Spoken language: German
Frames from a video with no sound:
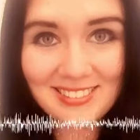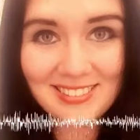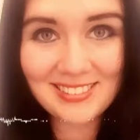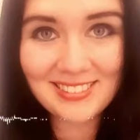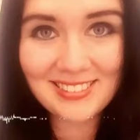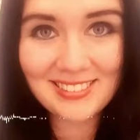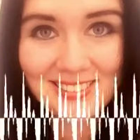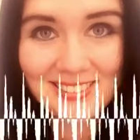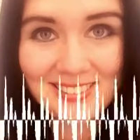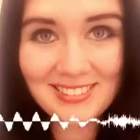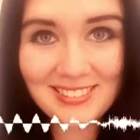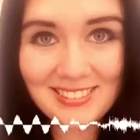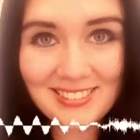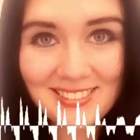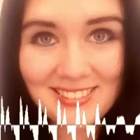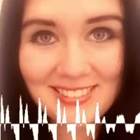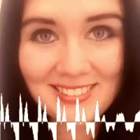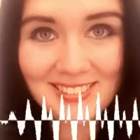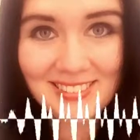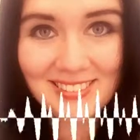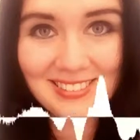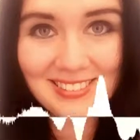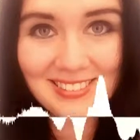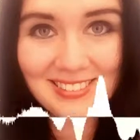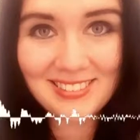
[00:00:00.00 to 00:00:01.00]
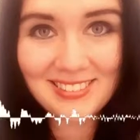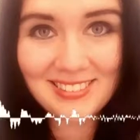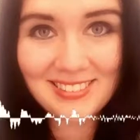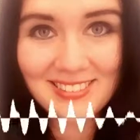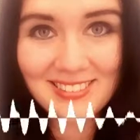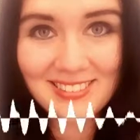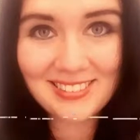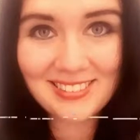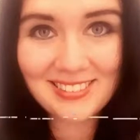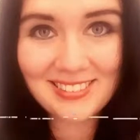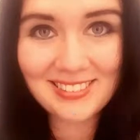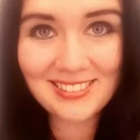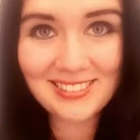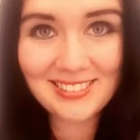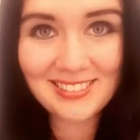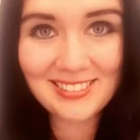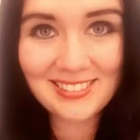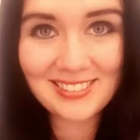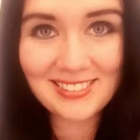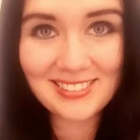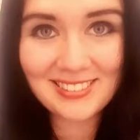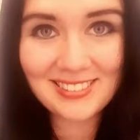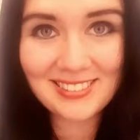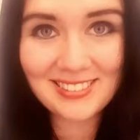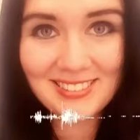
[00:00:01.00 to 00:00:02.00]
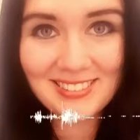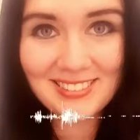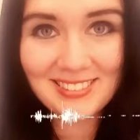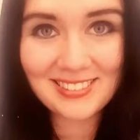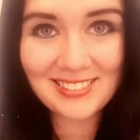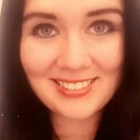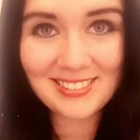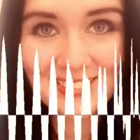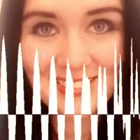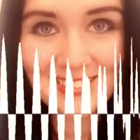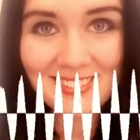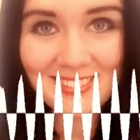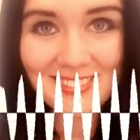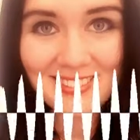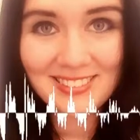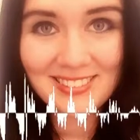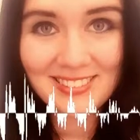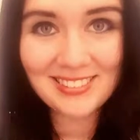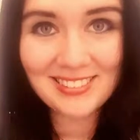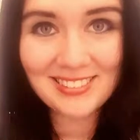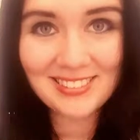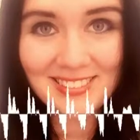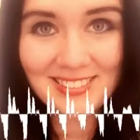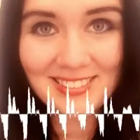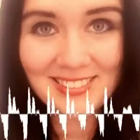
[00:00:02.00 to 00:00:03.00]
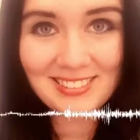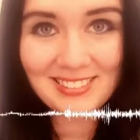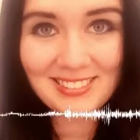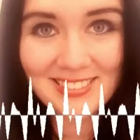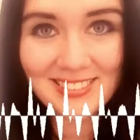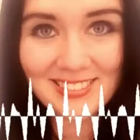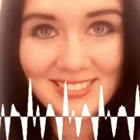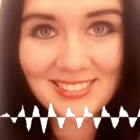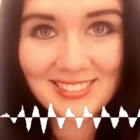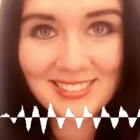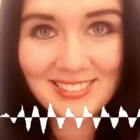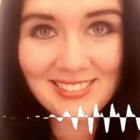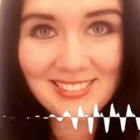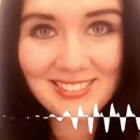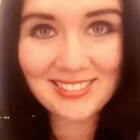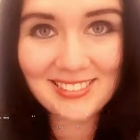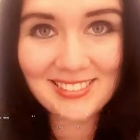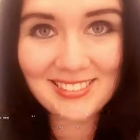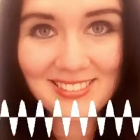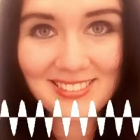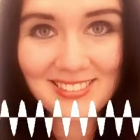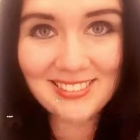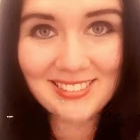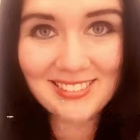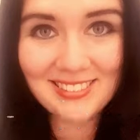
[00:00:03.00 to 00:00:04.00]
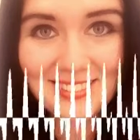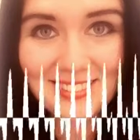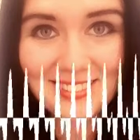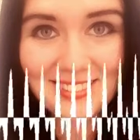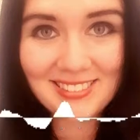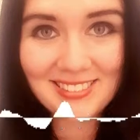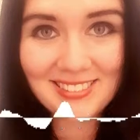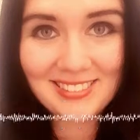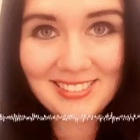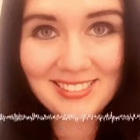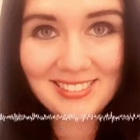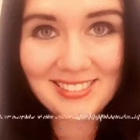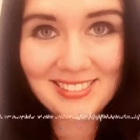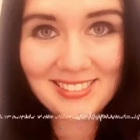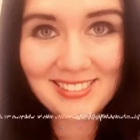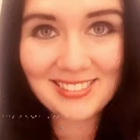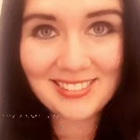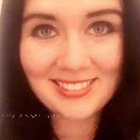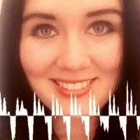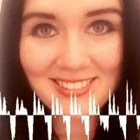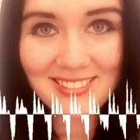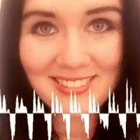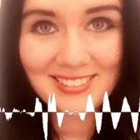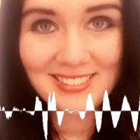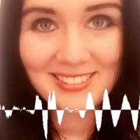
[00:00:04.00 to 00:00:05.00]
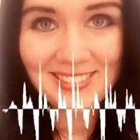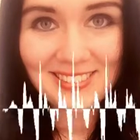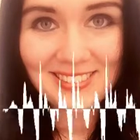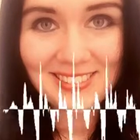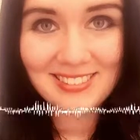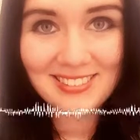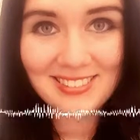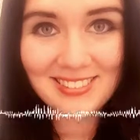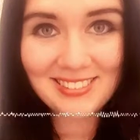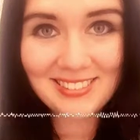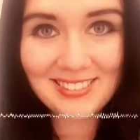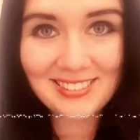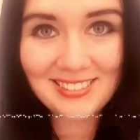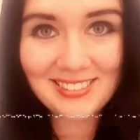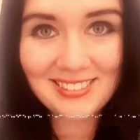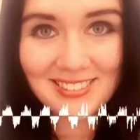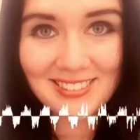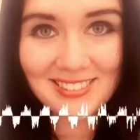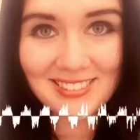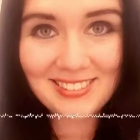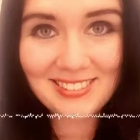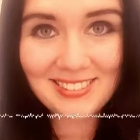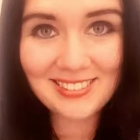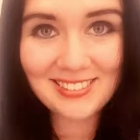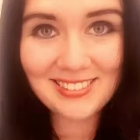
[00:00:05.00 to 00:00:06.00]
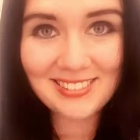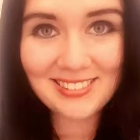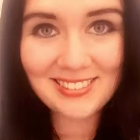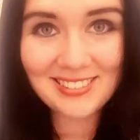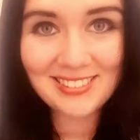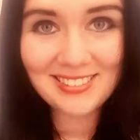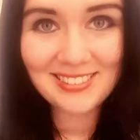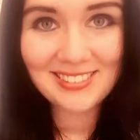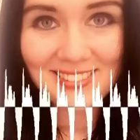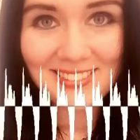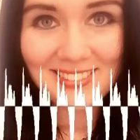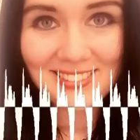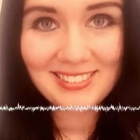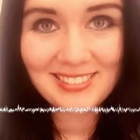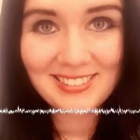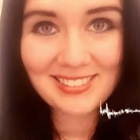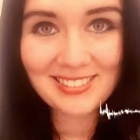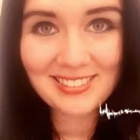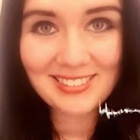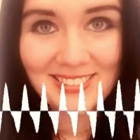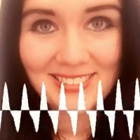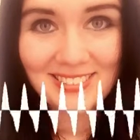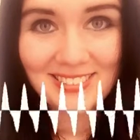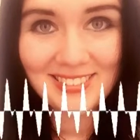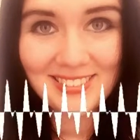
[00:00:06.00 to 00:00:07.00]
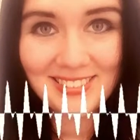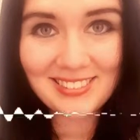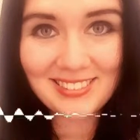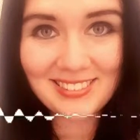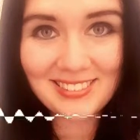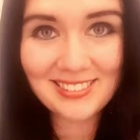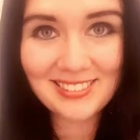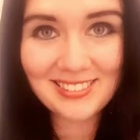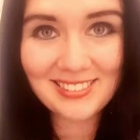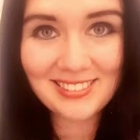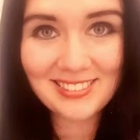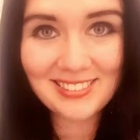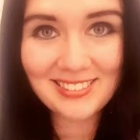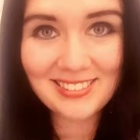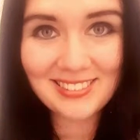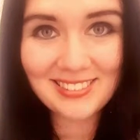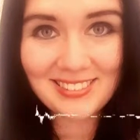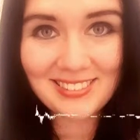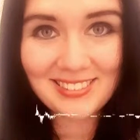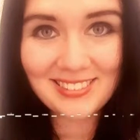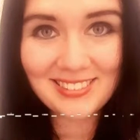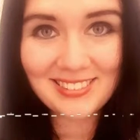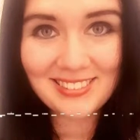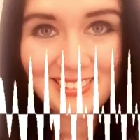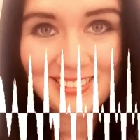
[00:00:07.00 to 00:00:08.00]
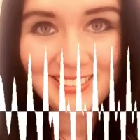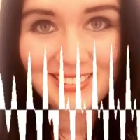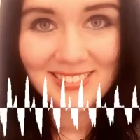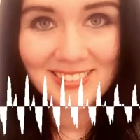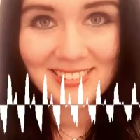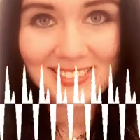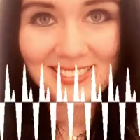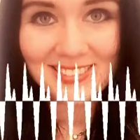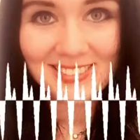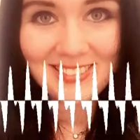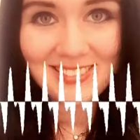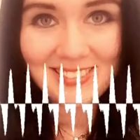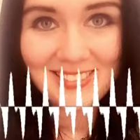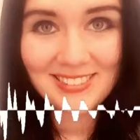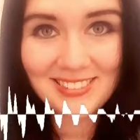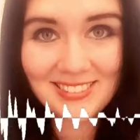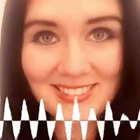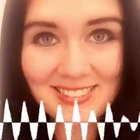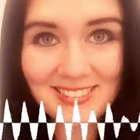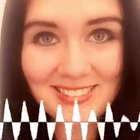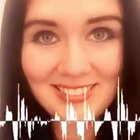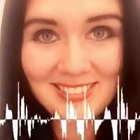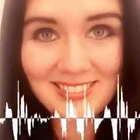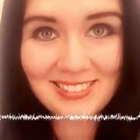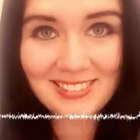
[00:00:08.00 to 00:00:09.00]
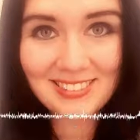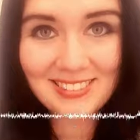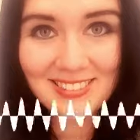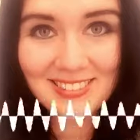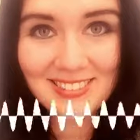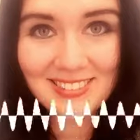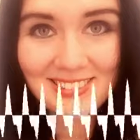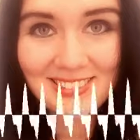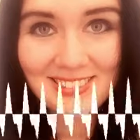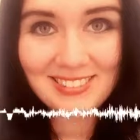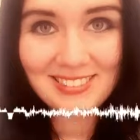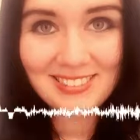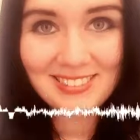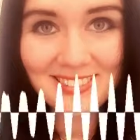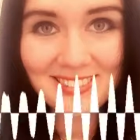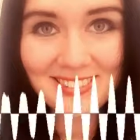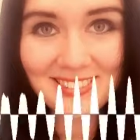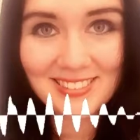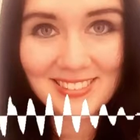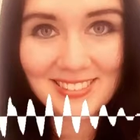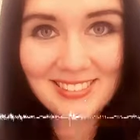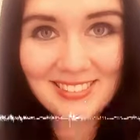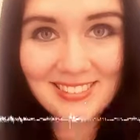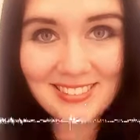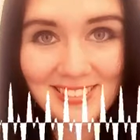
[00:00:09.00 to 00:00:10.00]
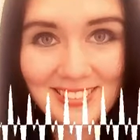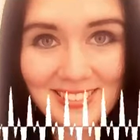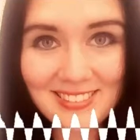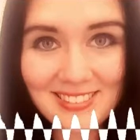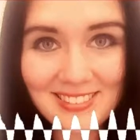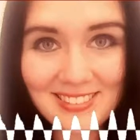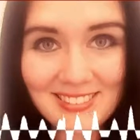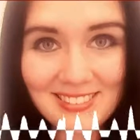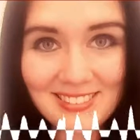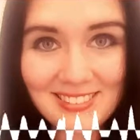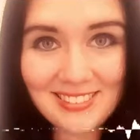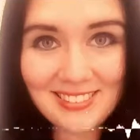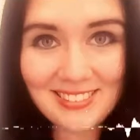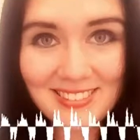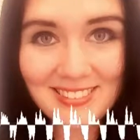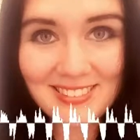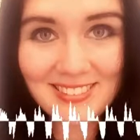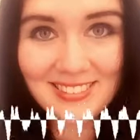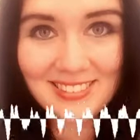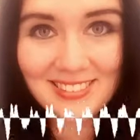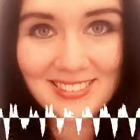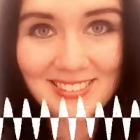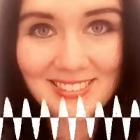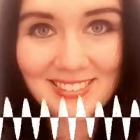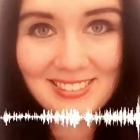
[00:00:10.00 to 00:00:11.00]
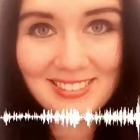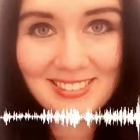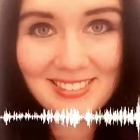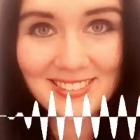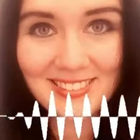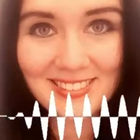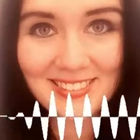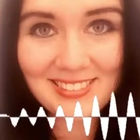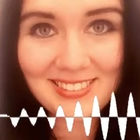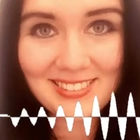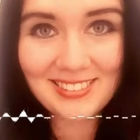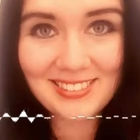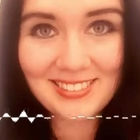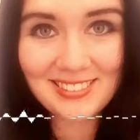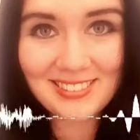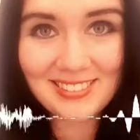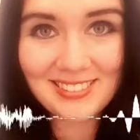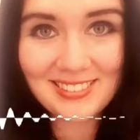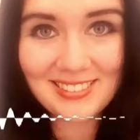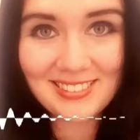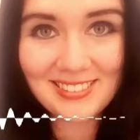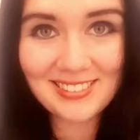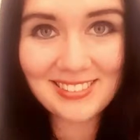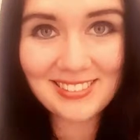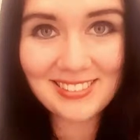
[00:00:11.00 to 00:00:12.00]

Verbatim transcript: Aber es ist natürlich auch nicht immer machbar. Deswegen ist es ganz gut, da einfach ja auf die die Priorisierung auf die Sinne zu legen, die wir halt am liebsten benutzen.